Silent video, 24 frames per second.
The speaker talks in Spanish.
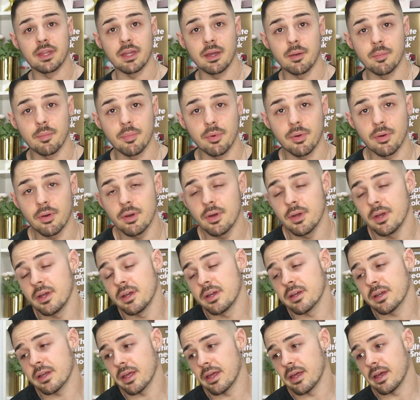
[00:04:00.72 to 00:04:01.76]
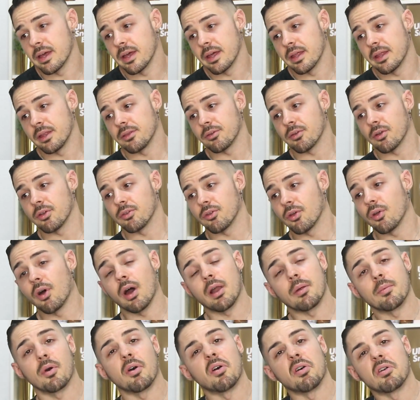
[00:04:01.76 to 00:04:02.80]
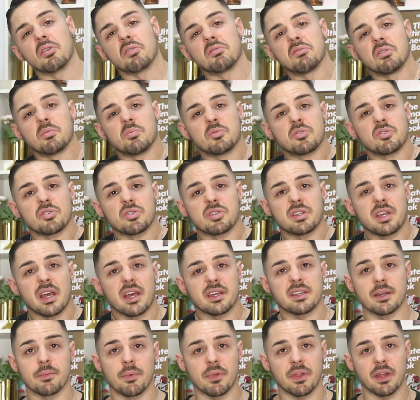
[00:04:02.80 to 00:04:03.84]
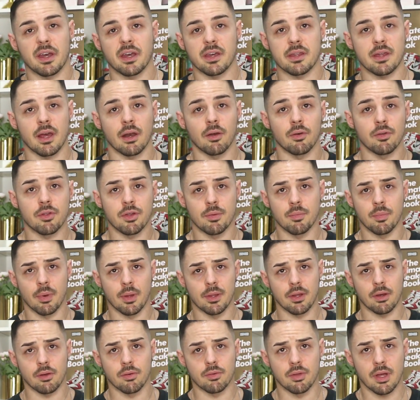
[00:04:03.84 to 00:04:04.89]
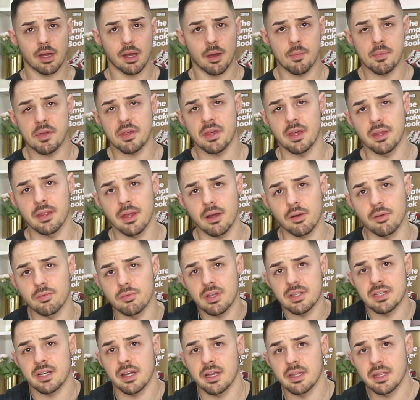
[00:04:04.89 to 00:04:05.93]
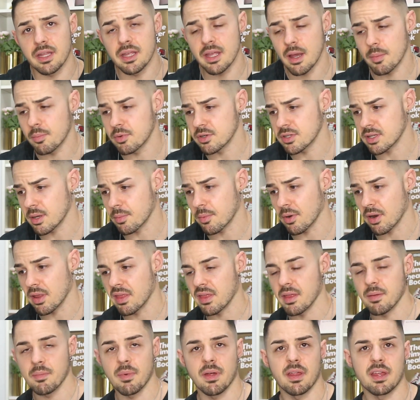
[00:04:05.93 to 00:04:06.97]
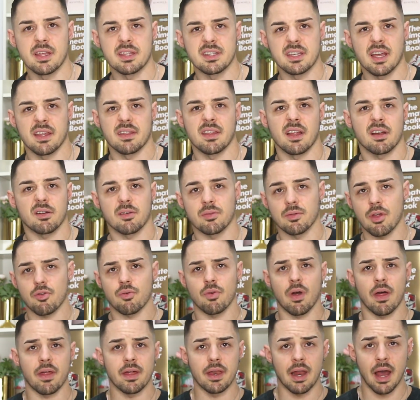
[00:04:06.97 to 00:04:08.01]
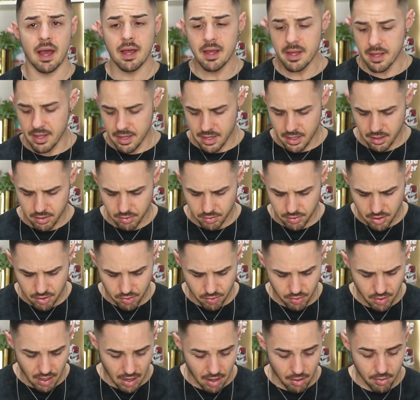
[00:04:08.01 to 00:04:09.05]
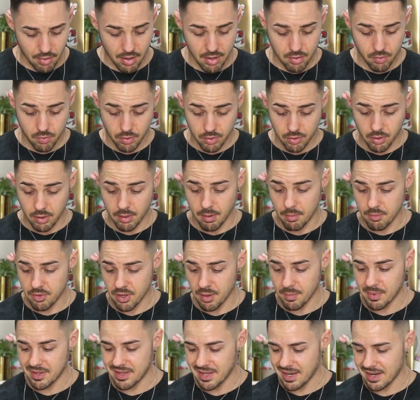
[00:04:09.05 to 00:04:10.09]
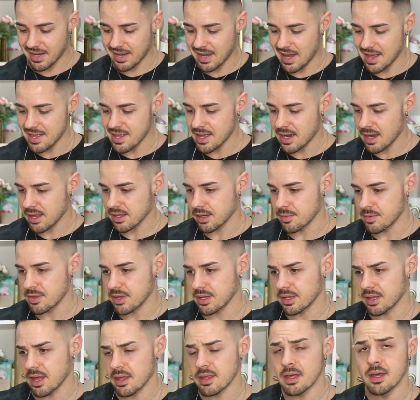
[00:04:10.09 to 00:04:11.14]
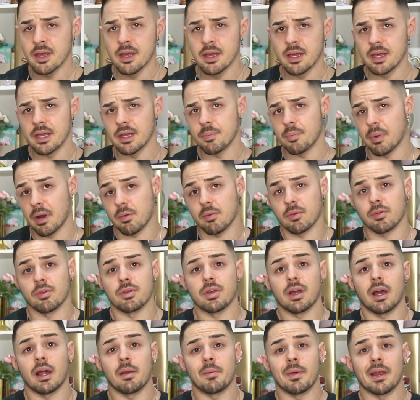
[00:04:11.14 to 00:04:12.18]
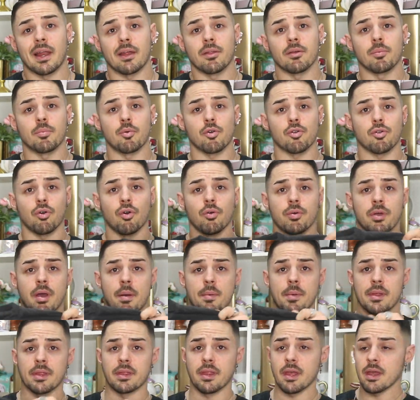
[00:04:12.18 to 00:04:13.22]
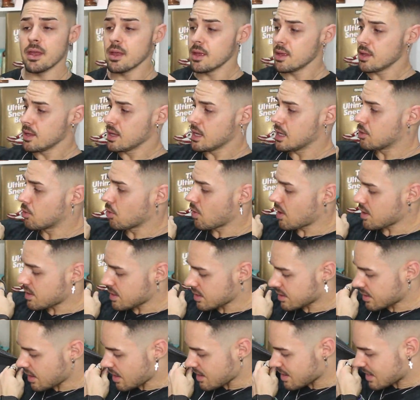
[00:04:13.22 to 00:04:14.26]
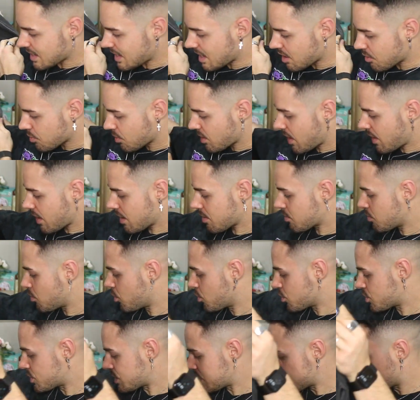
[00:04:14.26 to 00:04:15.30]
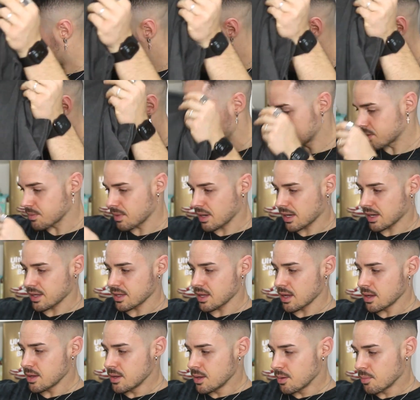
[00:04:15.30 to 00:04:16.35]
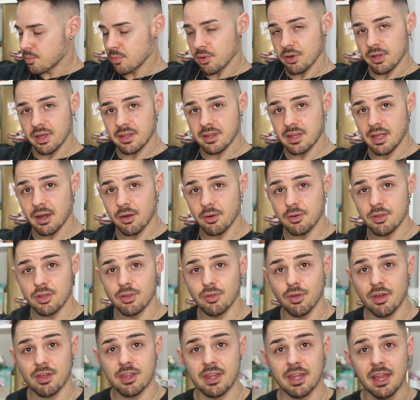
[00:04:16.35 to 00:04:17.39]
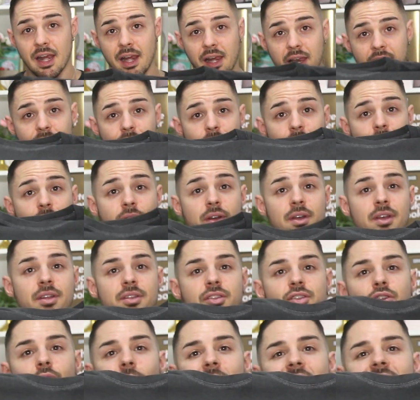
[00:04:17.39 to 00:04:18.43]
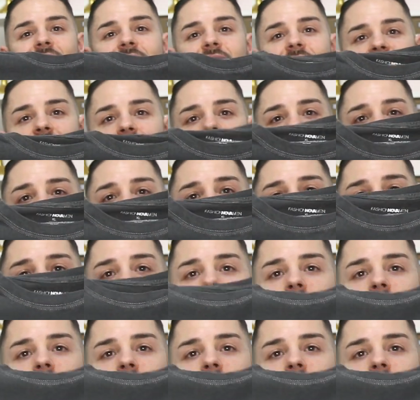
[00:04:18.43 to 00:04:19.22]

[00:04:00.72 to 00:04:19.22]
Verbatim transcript: tiempo, que dentro de todo a lo mejor yo muchos días hay veces que salgo simplemente con una camiseta, con una chaquetilla puesta por encima de chanda con una sudadera y con eso ahora es cuando le vamos a meter caña a las camisetas y para cuando llega el verano pues obviamente y todas estas les voy a dar muchísima muchísima caña porque este rollito así retro, noventero, a